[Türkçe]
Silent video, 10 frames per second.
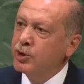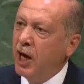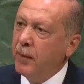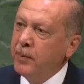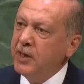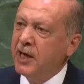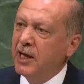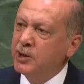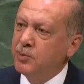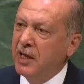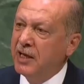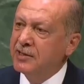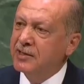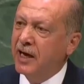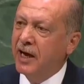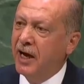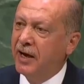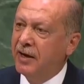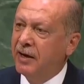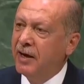Bu çarpık gelişmelerin
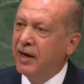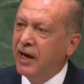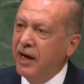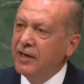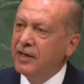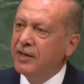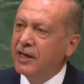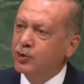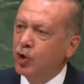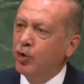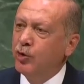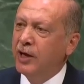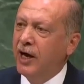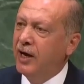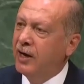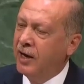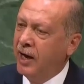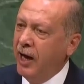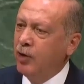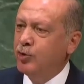zararı eninde sonunda
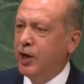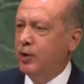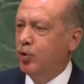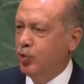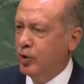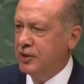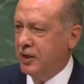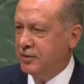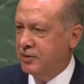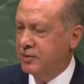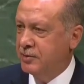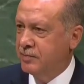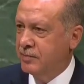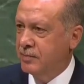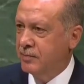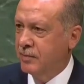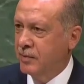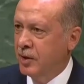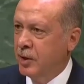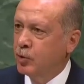her ülkeye dokunacaktır
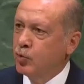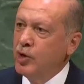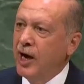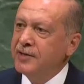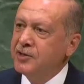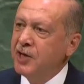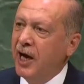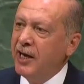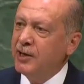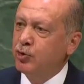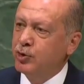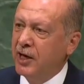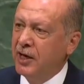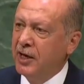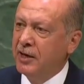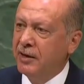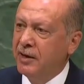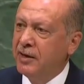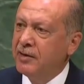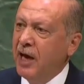dünya ticaret düzeninin
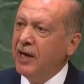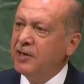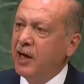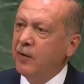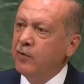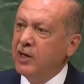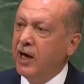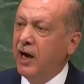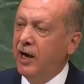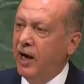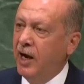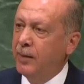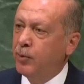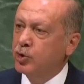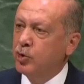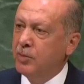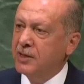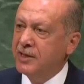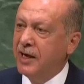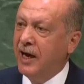tek taraflı kararlarla
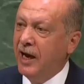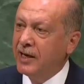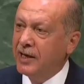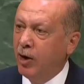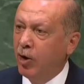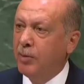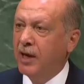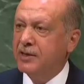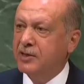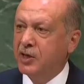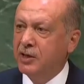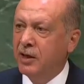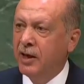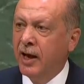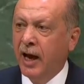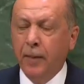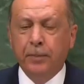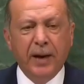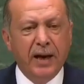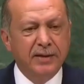bozulmasına engel olmak için
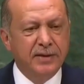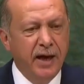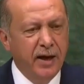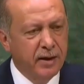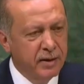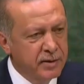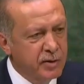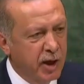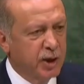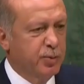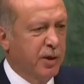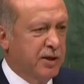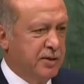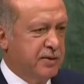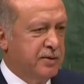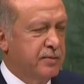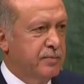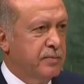hep birlikte çalışmalıyız.